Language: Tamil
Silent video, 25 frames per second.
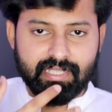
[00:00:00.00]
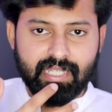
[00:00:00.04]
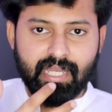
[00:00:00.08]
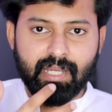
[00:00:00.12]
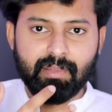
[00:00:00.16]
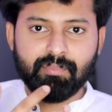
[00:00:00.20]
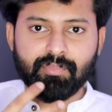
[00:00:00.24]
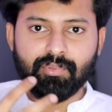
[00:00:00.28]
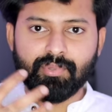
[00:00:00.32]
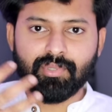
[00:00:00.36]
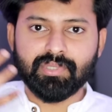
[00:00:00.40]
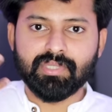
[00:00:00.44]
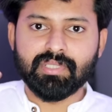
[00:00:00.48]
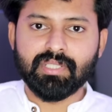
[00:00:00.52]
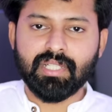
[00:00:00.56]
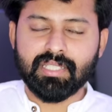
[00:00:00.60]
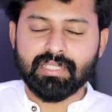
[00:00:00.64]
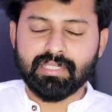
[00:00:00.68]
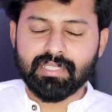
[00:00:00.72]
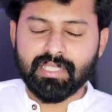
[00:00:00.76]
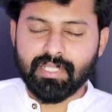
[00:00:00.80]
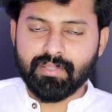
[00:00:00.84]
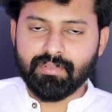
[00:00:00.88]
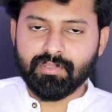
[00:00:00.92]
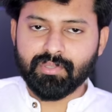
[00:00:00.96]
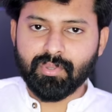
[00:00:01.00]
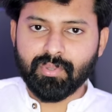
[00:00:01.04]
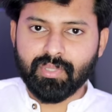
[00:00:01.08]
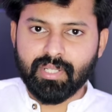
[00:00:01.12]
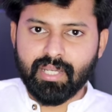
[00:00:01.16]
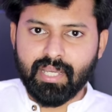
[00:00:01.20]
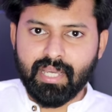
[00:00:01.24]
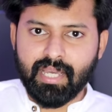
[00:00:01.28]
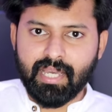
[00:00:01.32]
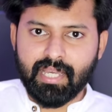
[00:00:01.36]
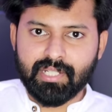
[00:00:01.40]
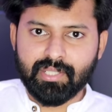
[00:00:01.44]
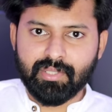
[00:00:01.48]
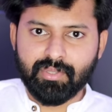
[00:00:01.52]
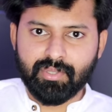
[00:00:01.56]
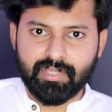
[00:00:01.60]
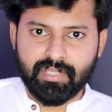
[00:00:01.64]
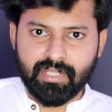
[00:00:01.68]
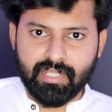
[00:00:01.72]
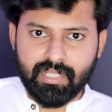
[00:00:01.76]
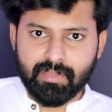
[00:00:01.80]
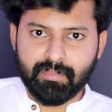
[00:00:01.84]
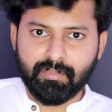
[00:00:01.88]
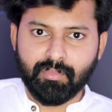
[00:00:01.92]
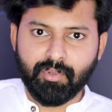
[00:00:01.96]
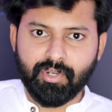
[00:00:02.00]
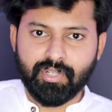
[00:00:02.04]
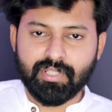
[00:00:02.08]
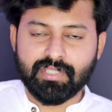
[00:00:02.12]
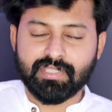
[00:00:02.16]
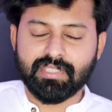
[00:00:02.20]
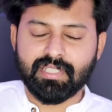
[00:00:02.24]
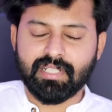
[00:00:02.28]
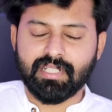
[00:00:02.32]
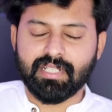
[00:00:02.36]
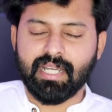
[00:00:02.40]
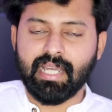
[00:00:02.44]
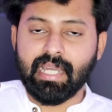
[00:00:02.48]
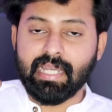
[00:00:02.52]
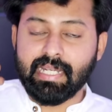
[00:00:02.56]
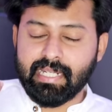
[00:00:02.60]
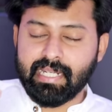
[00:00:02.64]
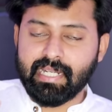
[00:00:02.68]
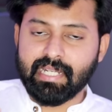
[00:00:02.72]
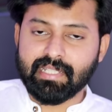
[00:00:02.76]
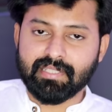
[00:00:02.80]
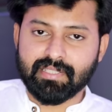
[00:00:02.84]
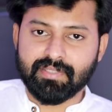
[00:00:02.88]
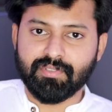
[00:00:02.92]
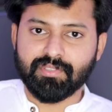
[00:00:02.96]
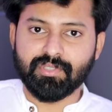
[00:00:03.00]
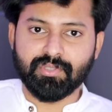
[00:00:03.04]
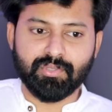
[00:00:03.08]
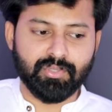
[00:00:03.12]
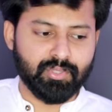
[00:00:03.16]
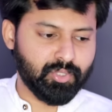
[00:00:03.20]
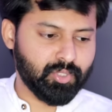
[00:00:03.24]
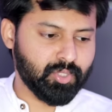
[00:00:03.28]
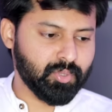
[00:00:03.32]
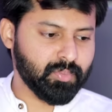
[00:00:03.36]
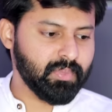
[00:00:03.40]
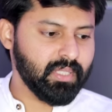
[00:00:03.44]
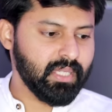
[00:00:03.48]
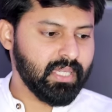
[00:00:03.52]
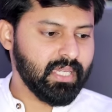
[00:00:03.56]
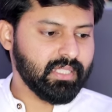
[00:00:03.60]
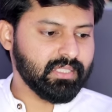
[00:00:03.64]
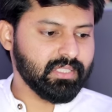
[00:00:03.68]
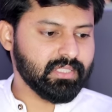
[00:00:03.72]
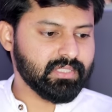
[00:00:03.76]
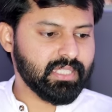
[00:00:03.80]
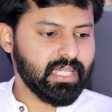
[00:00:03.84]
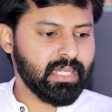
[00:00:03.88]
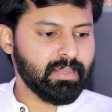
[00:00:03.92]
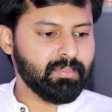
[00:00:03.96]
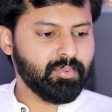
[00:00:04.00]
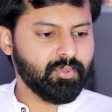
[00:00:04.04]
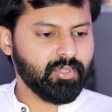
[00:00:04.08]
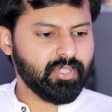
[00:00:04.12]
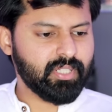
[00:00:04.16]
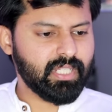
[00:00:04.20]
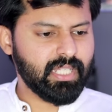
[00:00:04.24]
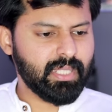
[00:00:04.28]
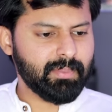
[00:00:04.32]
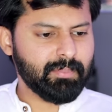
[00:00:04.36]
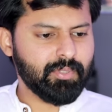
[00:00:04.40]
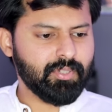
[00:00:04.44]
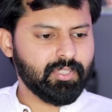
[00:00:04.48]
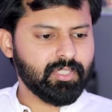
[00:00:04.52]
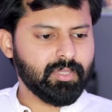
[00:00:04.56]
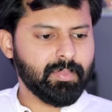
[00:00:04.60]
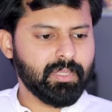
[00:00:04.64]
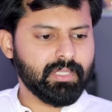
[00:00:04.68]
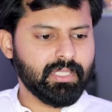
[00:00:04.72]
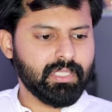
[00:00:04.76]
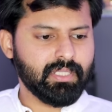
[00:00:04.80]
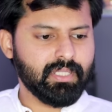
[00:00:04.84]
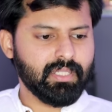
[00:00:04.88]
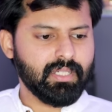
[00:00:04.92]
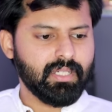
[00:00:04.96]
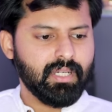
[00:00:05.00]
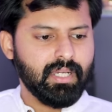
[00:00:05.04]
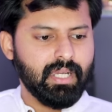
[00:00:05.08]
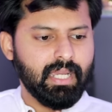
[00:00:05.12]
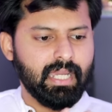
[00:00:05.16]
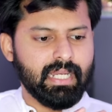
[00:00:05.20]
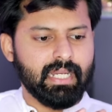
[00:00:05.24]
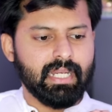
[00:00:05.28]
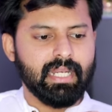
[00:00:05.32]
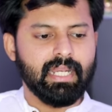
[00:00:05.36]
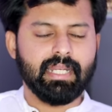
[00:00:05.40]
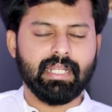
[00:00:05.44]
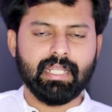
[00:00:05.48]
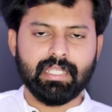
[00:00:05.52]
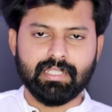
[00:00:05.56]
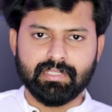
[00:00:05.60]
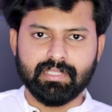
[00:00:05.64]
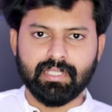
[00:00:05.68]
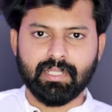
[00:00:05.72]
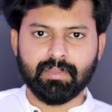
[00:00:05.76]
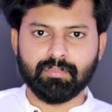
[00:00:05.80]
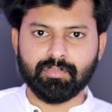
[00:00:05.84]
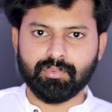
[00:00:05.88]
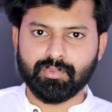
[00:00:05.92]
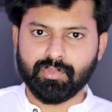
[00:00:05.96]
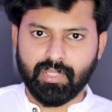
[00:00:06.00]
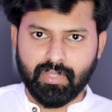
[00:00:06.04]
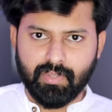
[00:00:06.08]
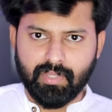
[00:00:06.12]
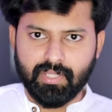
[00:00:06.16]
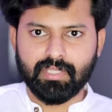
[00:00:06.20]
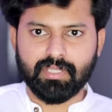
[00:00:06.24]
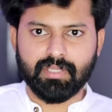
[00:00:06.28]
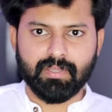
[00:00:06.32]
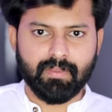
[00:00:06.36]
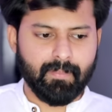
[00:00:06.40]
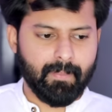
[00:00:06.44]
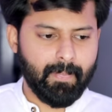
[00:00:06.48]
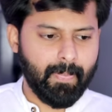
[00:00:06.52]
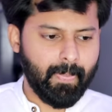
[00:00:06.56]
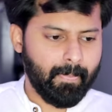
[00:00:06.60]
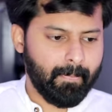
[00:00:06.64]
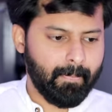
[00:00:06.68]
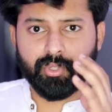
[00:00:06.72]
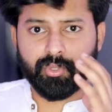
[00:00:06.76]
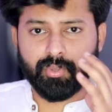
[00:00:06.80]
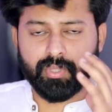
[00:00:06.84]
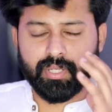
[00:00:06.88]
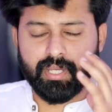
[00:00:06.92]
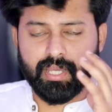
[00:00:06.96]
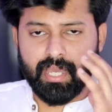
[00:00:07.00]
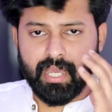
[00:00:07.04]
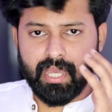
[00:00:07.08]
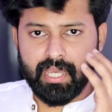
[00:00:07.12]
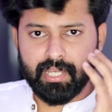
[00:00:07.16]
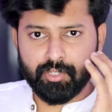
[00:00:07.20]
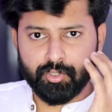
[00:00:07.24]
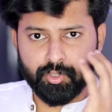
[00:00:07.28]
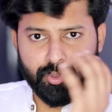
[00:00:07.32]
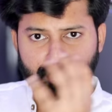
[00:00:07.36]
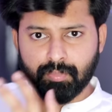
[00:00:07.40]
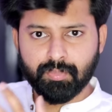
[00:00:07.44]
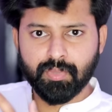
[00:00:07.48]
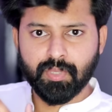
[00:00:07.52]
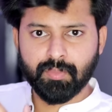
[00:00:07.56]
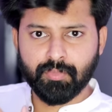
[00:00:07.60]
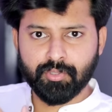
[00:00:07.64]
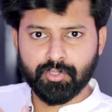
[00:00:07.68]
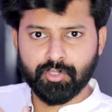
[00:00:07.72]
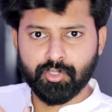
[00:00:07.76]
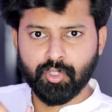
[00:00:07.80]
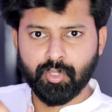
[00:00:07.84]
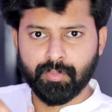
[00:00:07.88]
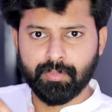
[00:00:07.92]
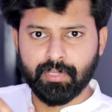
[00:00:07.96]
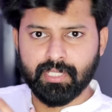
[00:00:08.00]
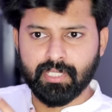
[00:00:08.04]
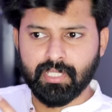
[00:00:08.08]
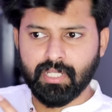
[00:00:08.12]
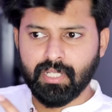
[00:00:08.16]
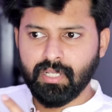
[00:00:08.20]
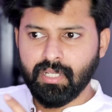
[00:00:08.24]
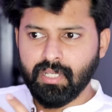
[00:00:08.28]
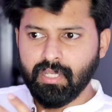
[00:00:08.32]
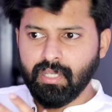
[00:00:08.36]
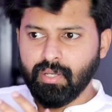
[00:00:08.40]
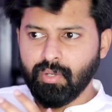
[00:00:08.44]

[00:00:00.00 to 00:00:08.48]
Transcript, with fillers: இந்த ஷாம்பு வந்து அந்தளவுக்கு உங்கள் ஹேருக்கு ஒரு நல்ல மாய்ச்சர் அண்ட் ஹைட்ரேஷன் வந்து கொடுக்கும் இந்த ஷாம்புவோட நேமே வந்து பார்த்திங்கன்னா ஹைட்ரேட்டிங் ஷாம்பு அவ்வளோதான் உங்களுக்கு உங்கள் ஹேர் ரொம்ப முக்கியம் அப்படின்னா